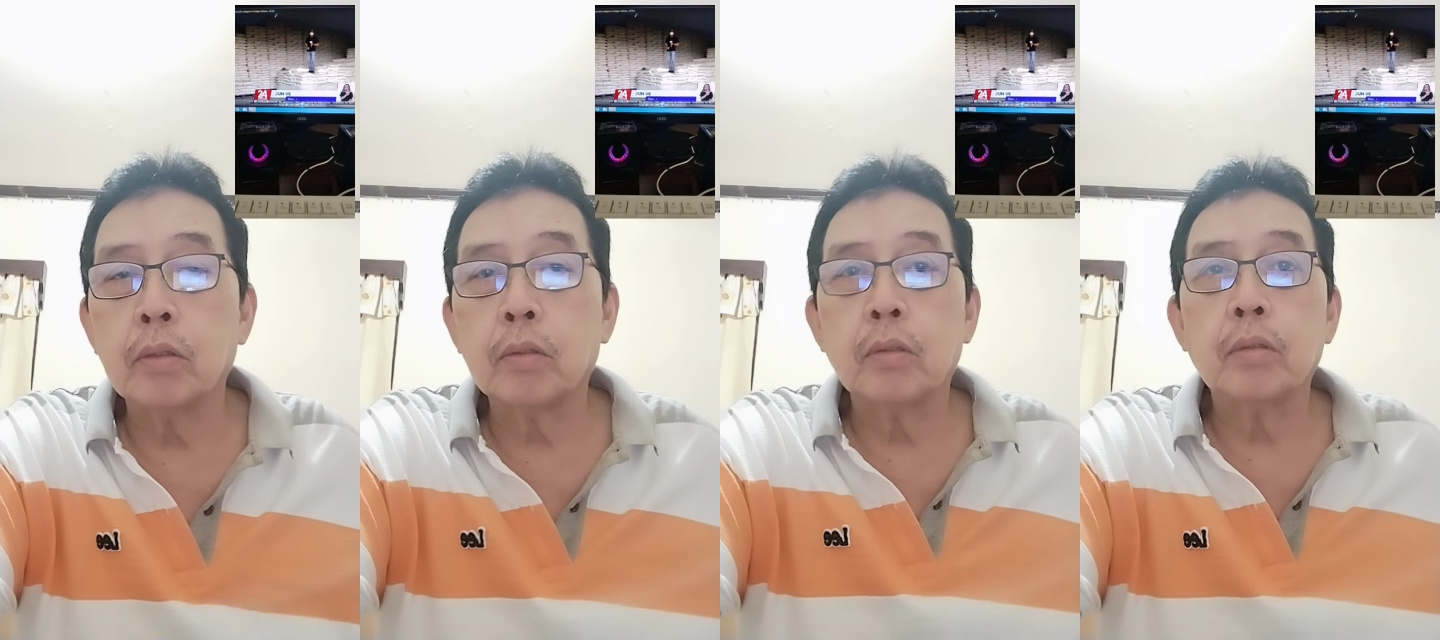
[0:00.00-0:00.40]

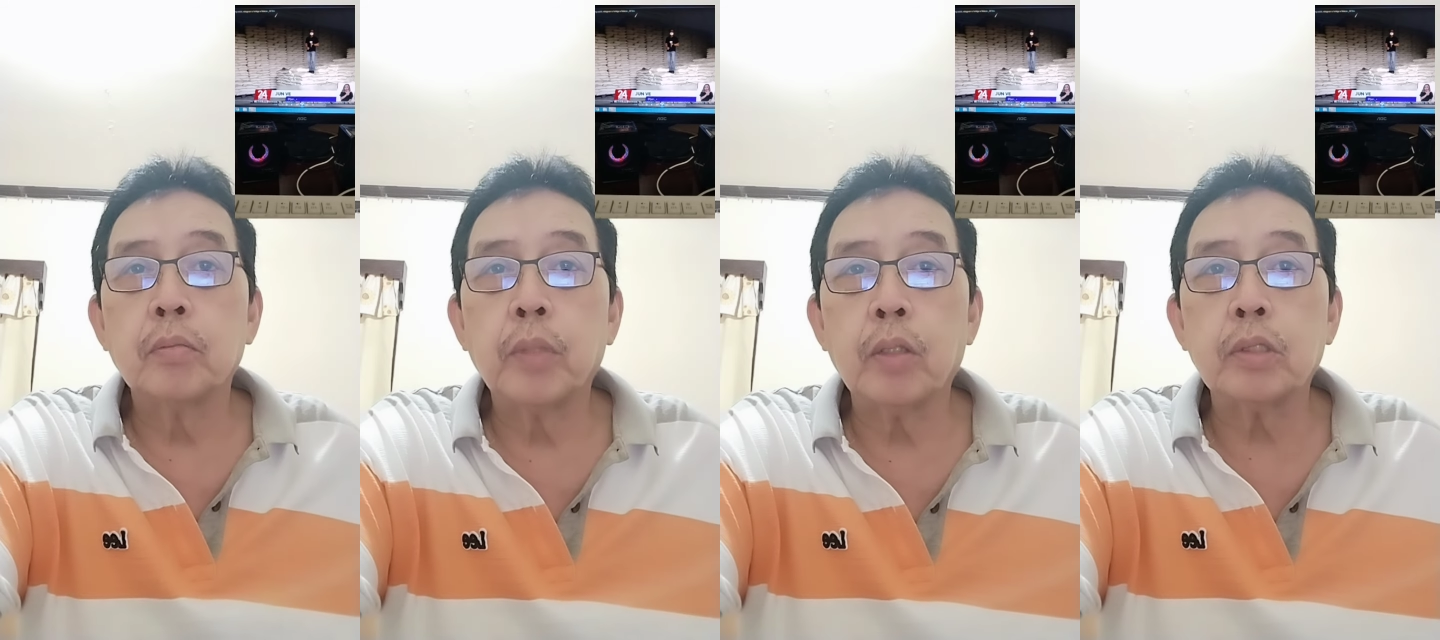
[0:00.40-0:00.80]
Oh,
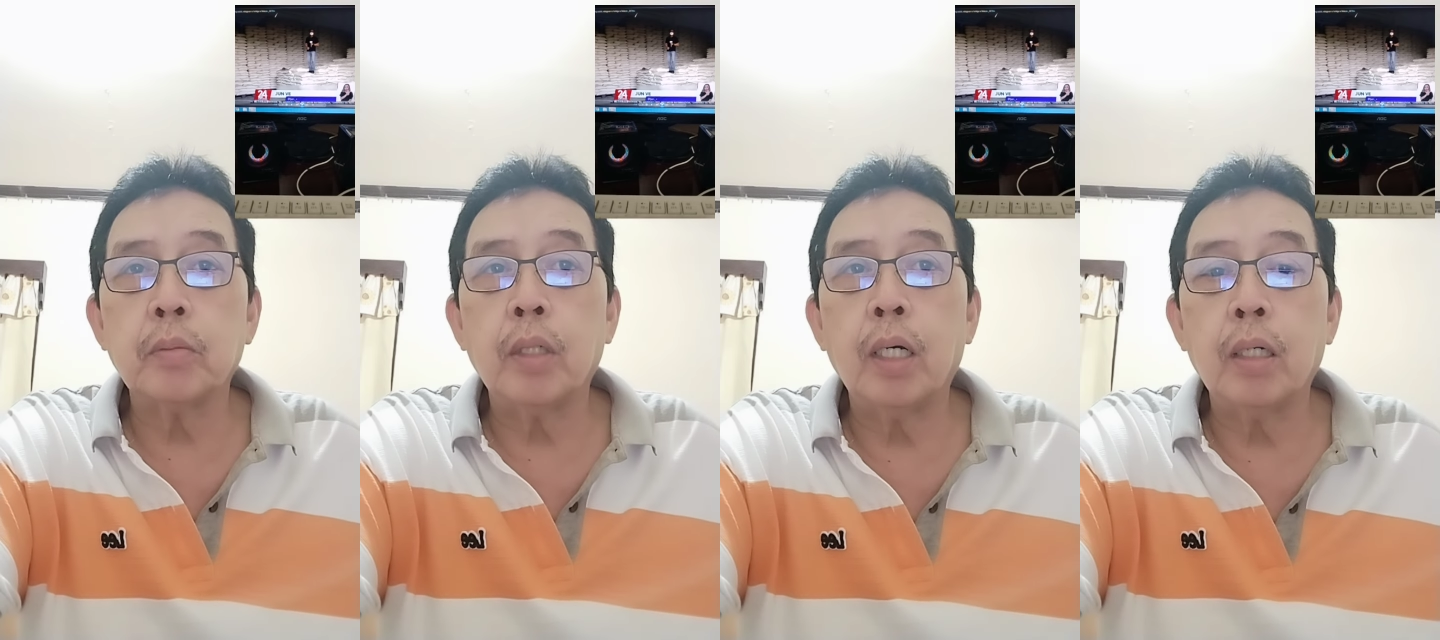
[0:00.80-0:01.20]
pero
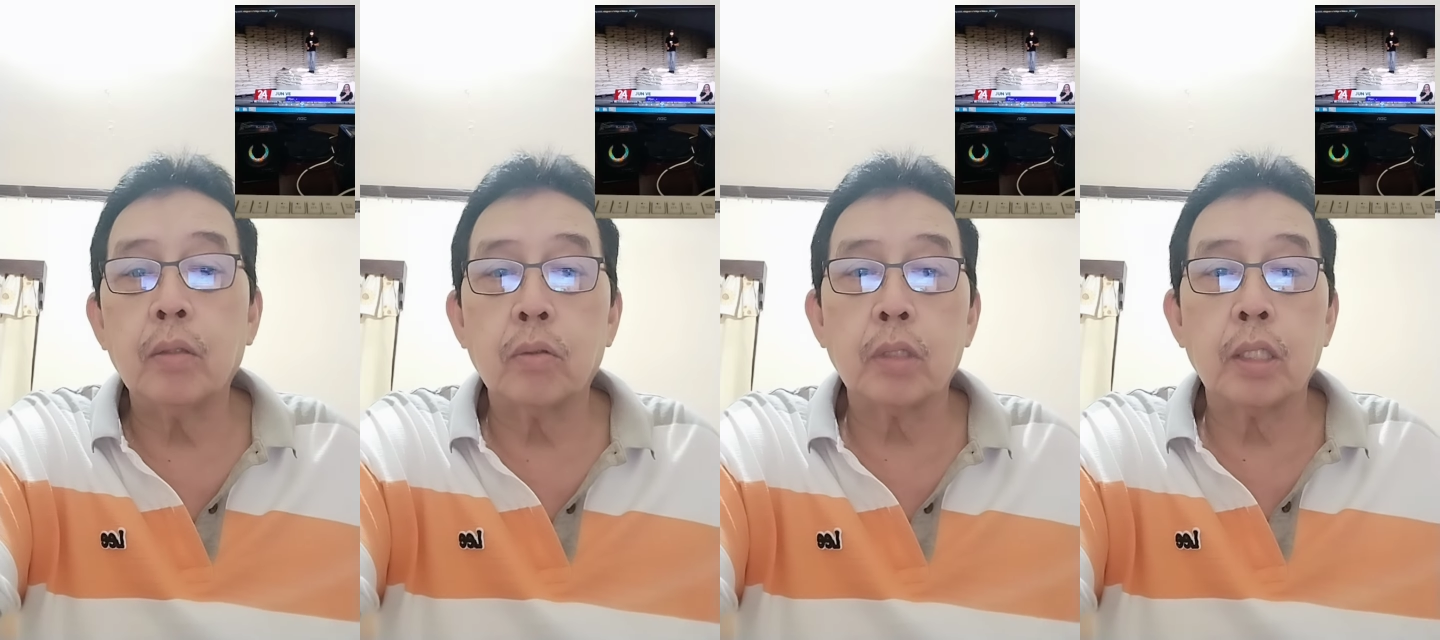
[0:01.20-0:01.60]
sa
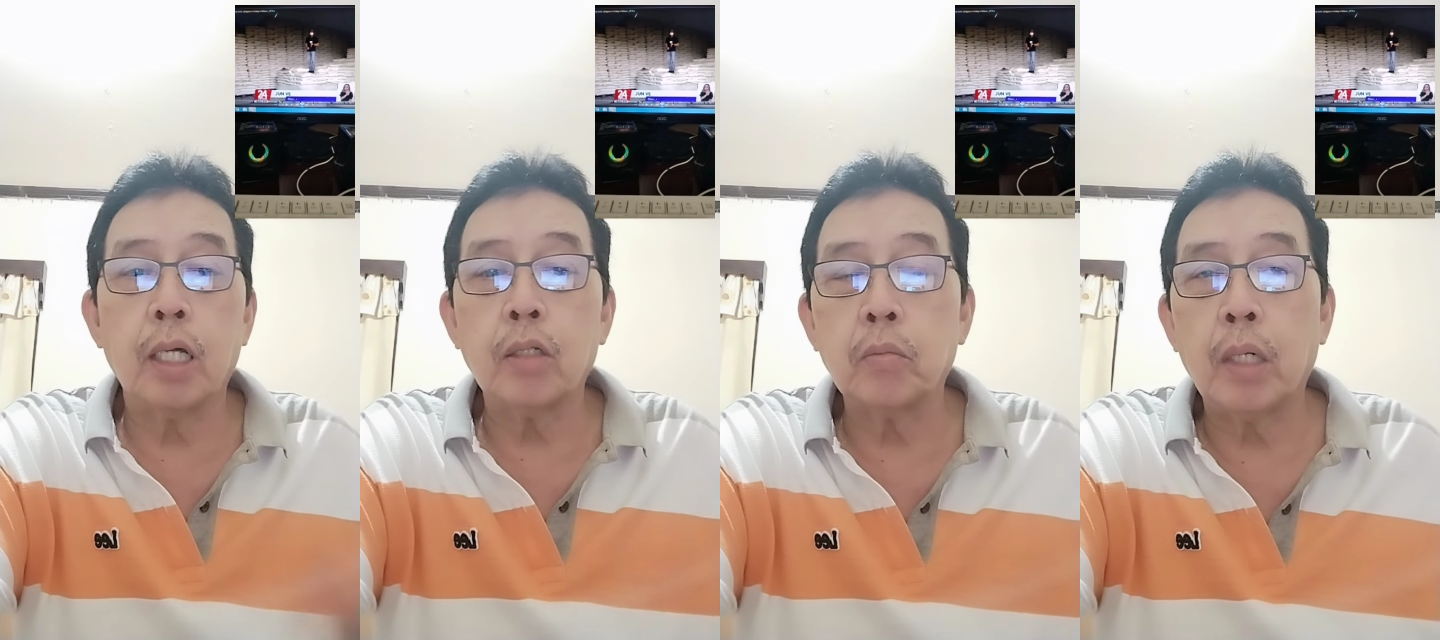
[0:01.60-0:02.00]
mga
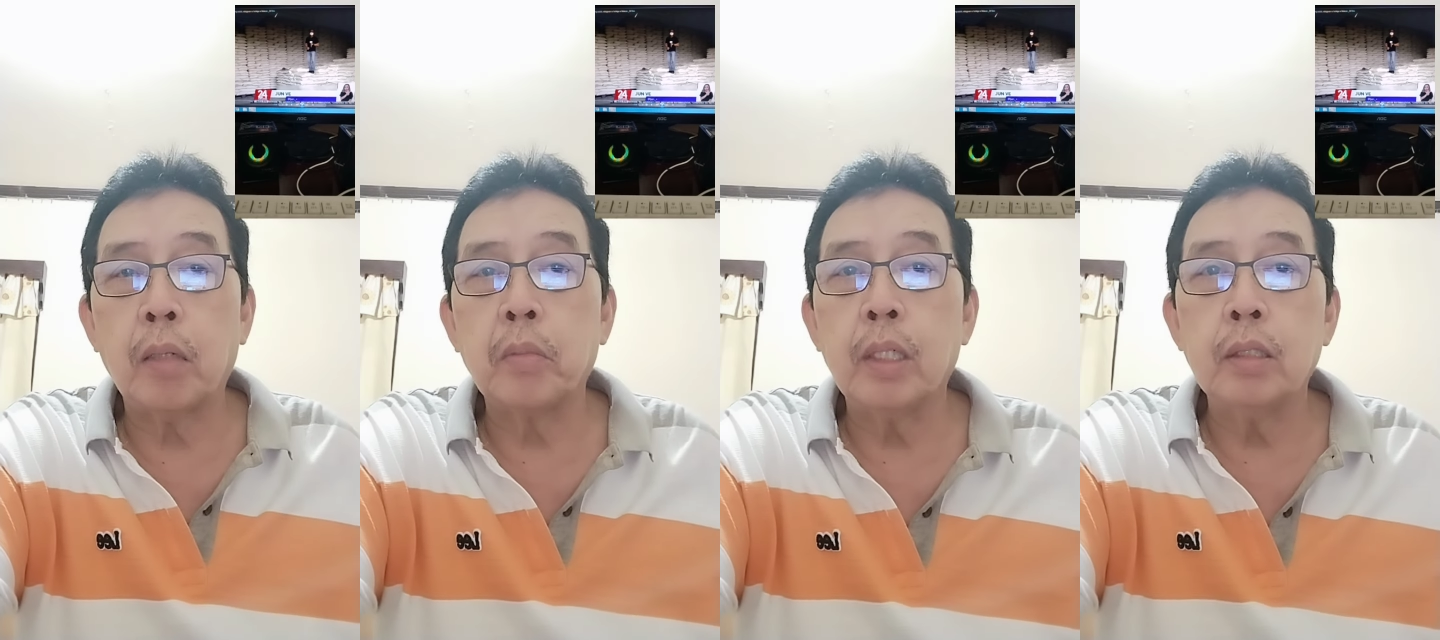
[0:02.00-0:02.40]
ordinaryong
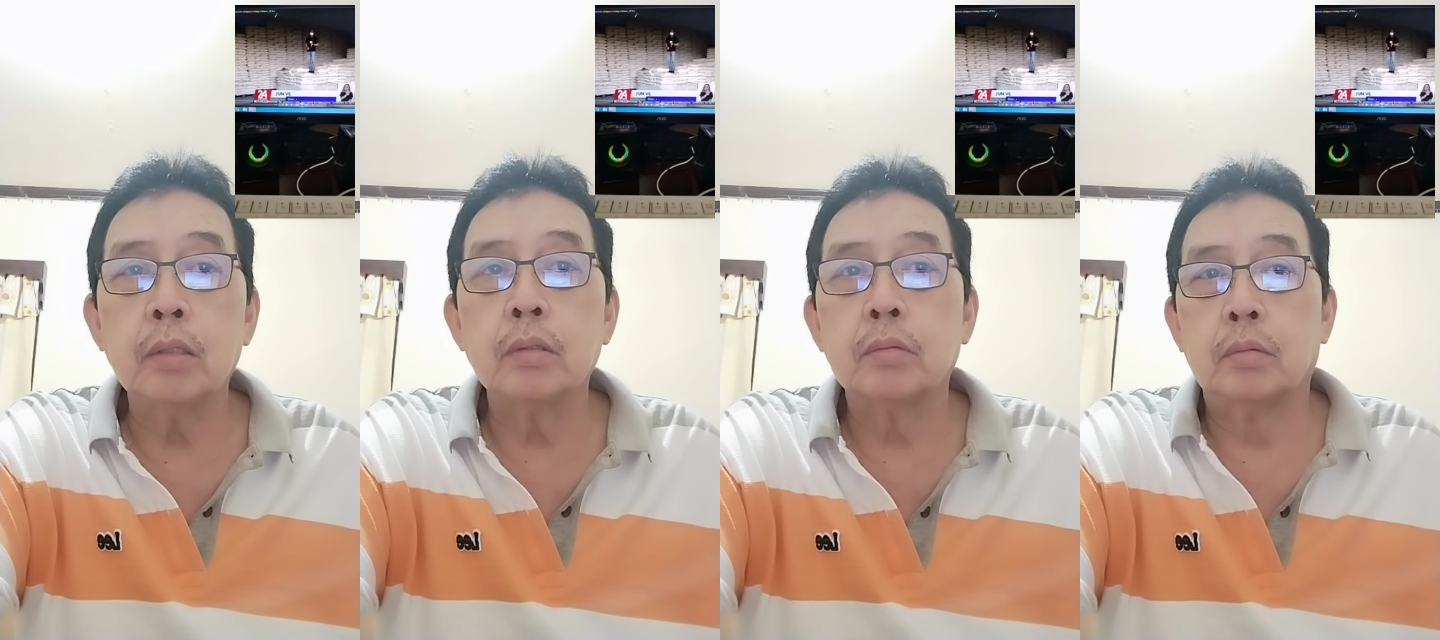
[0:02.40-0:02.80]
mamayan,